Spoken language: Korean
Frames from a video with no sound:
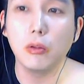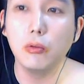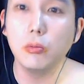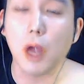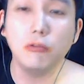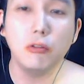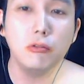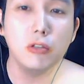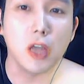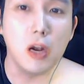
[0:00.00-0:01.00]

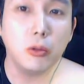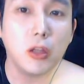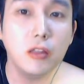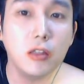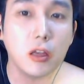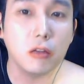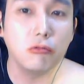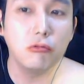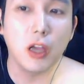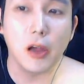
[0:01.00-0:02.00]
야구선수를 제일 못하는 새끼
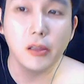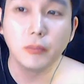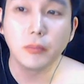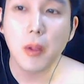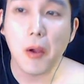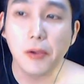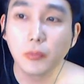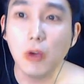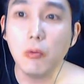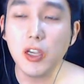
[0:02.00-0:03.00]
누구냐.
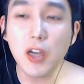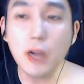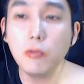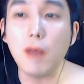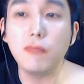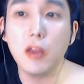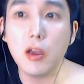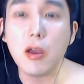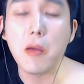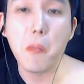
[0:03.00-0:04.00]
거의 뭐 일 할도 안
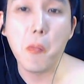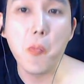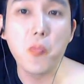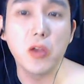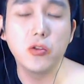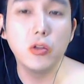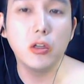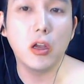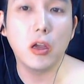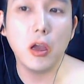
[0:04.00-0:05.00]
돼. 음, 대전이
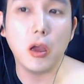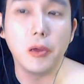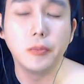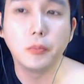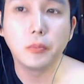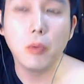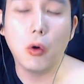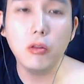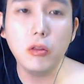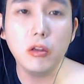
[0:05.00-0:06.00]
되게 뭐
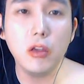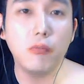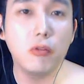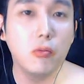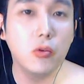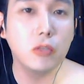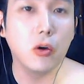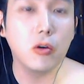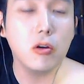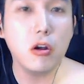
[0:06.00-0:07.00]
헌팅에 불모지
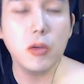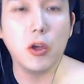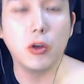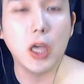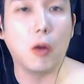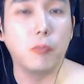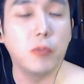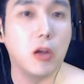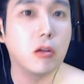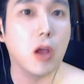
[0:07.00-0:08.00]
뭐 클럽에 여자가
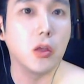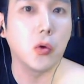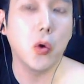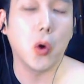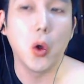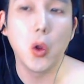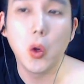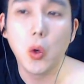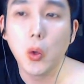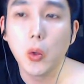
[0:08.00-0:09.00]
없다 이런 게 아니고
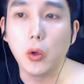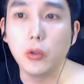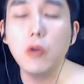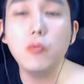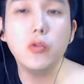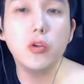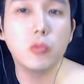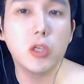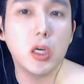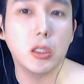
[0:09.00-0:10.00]
여성분들은
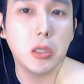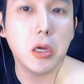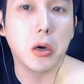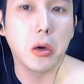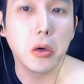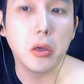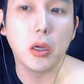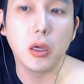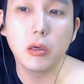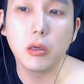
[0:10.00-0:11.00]
기가 세요.
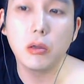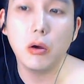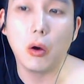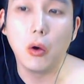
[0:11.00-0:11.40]
예, 그래서